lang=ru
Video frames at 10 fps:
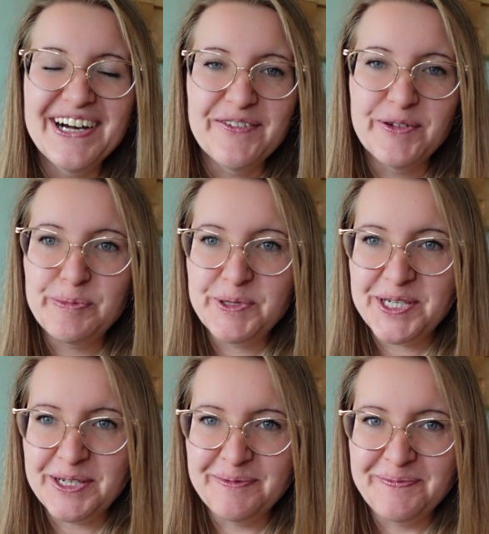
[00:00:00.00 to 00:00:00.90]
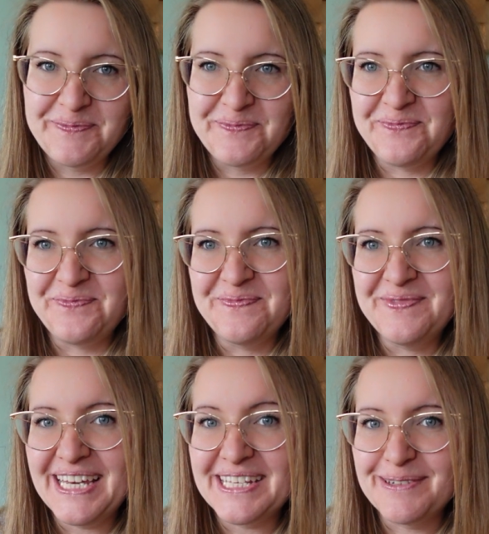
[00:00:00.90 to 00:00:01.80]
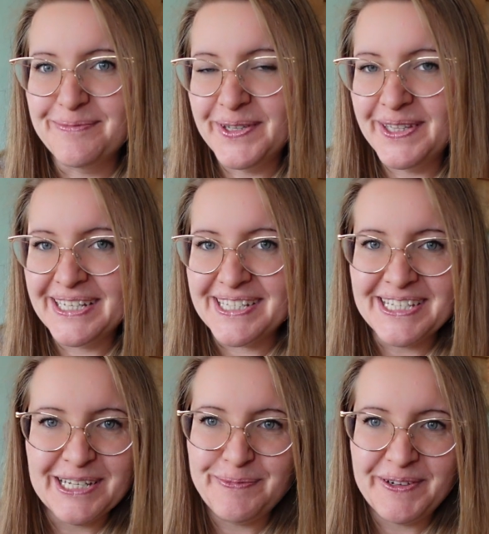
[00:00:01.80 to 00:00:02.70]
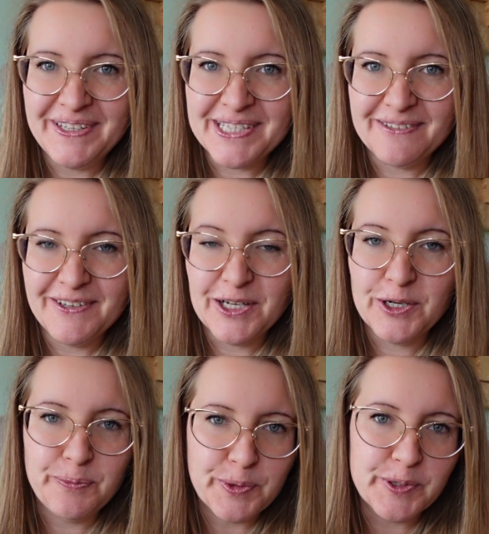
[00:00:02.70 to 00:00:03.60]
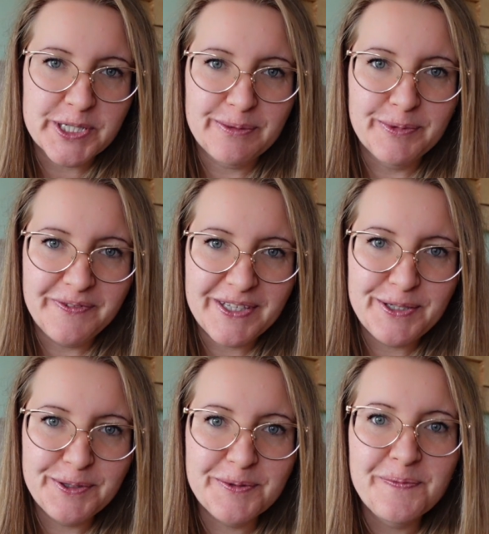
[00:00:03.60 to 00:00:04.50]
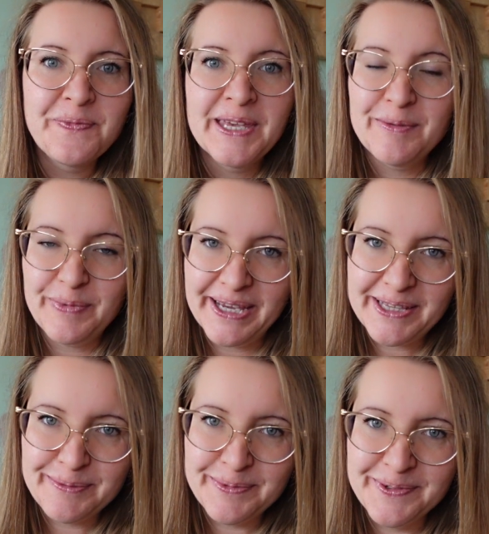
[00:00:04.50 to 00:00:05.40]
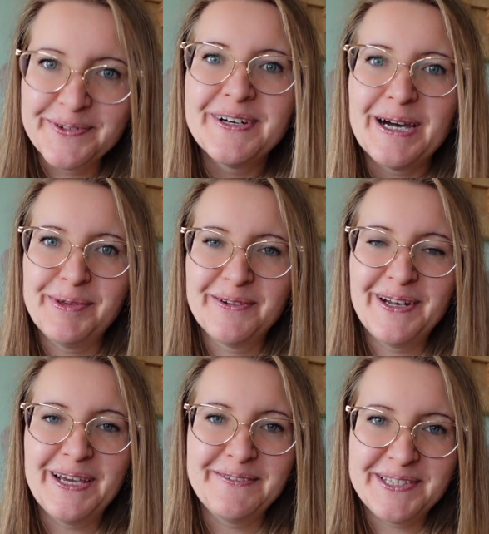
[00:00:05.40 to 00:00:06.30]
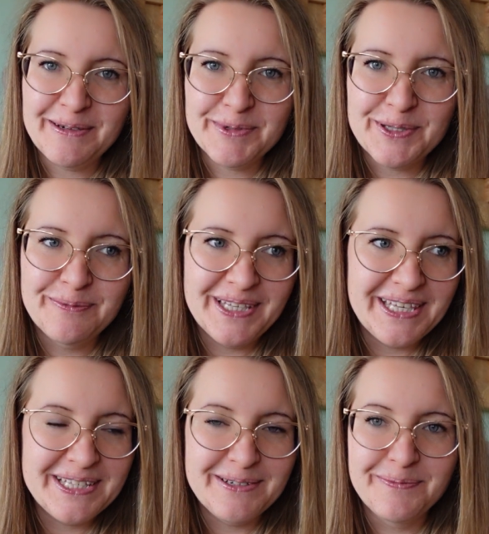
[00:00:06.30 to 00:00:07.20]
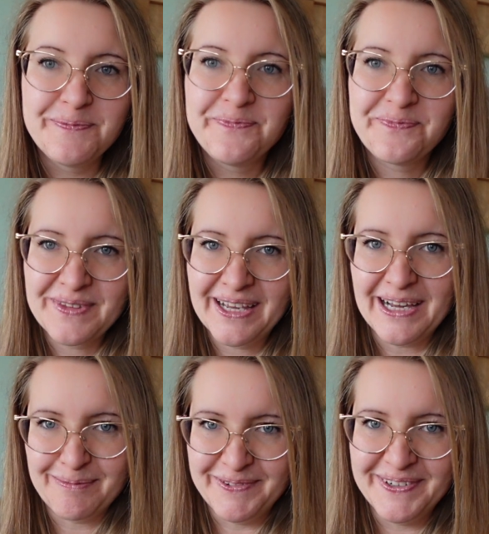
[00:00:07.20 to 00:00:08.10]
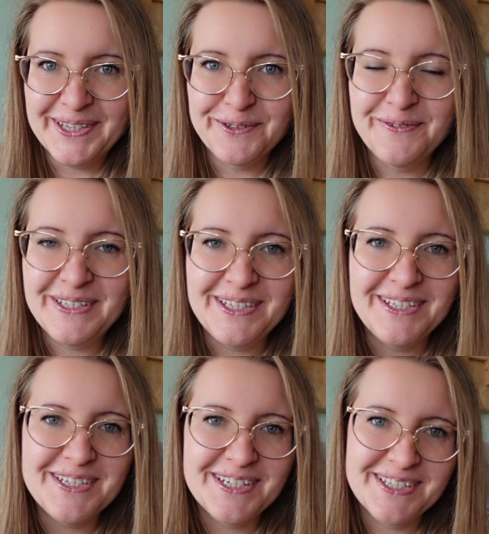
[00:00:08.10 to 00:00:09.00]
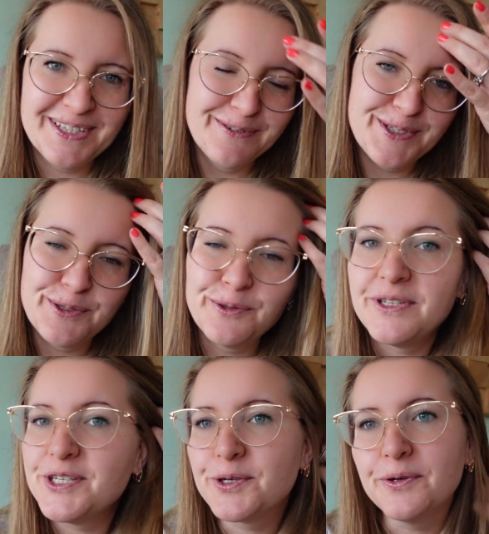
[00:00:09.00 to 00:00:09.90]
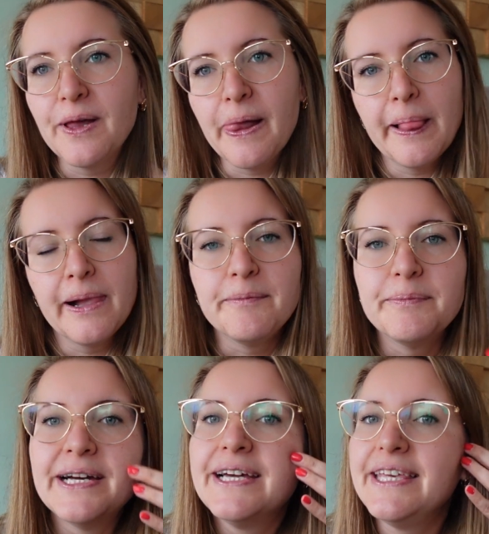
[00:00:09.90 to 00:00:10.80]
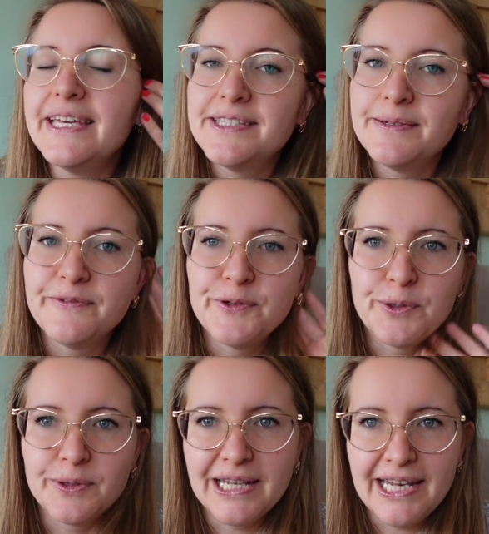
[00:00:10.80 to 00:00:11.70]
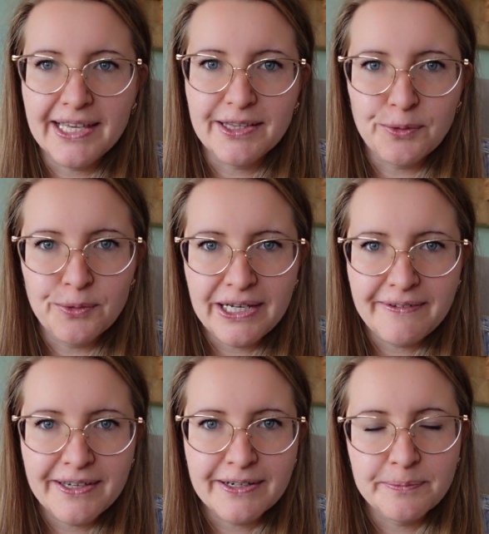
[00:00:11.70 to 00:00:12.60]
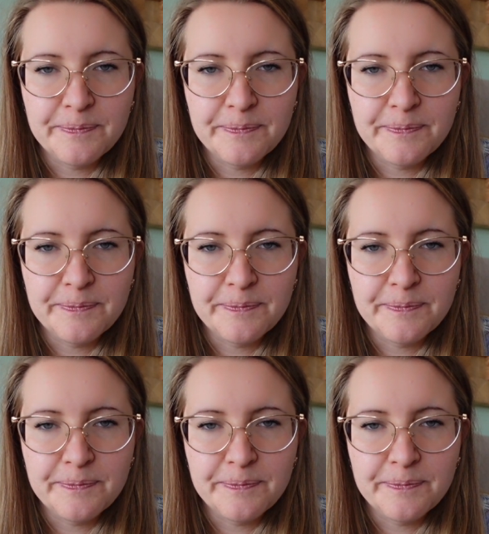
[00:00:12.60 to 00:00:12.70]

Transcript: В общем, я забыла снять приветствие к прошлому видео, поэтому объявляю всем, что мы едем как бы вы это увидите через одну секундочку, мы едем вот лет Оливер